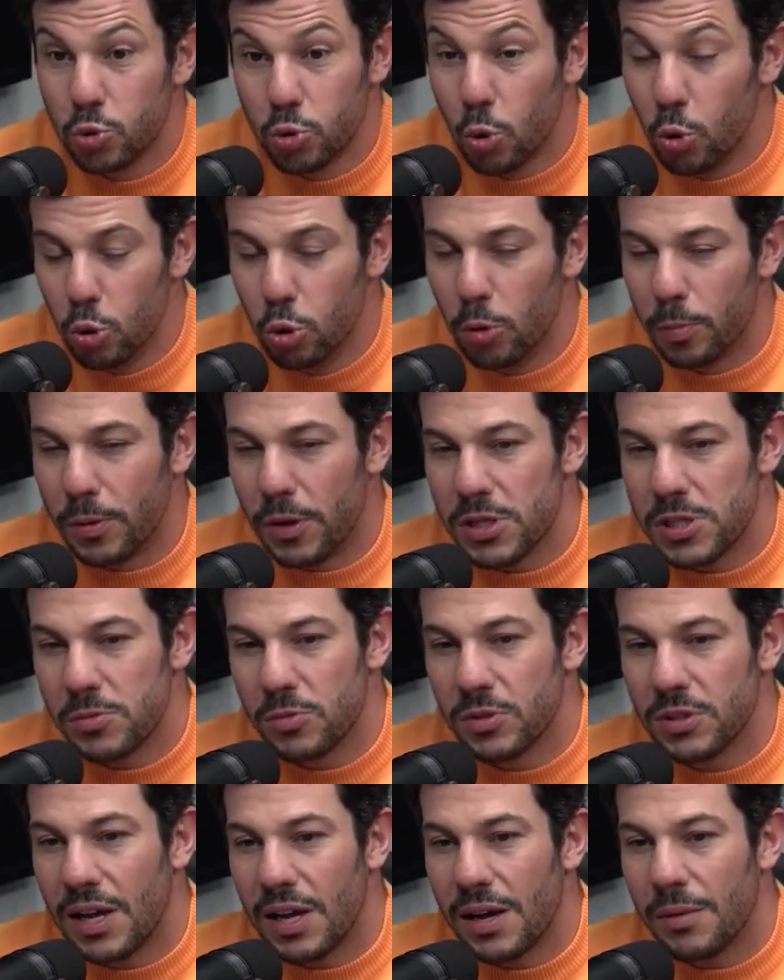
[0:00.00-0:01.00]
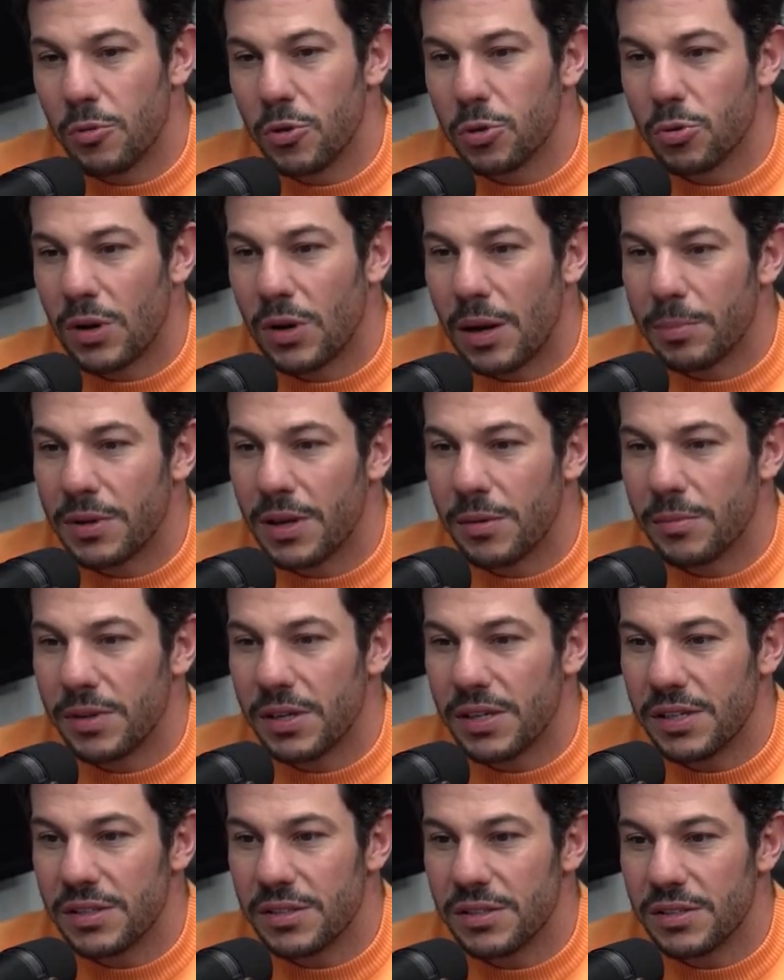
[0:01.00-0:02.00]
tudo pode mudar muito
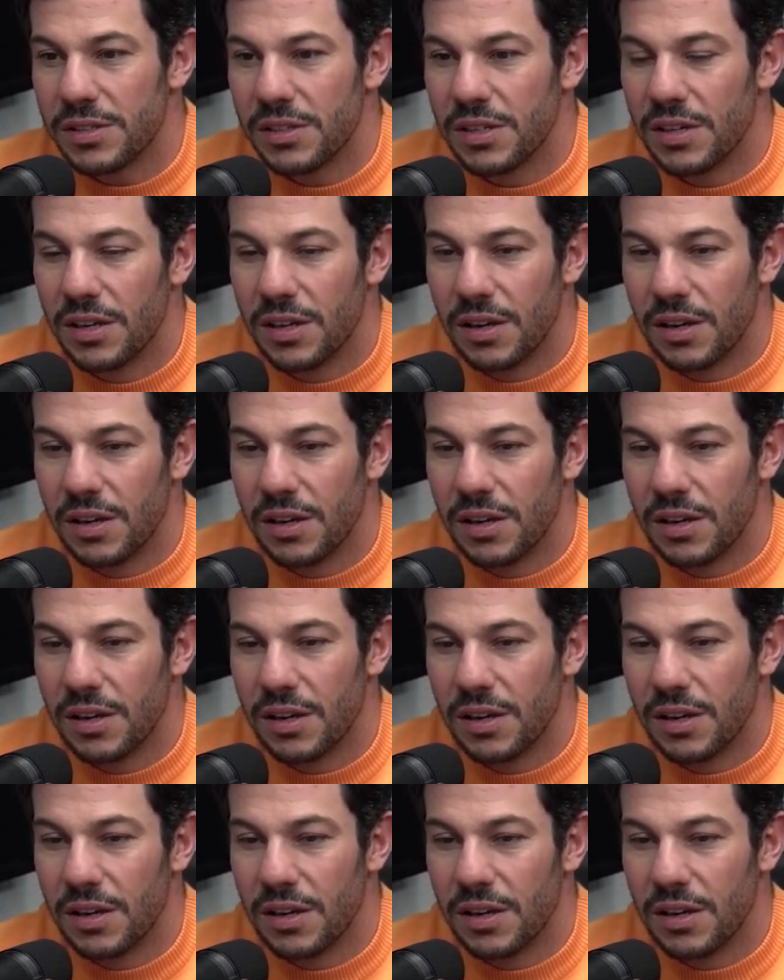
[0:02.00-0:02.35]
rapidamente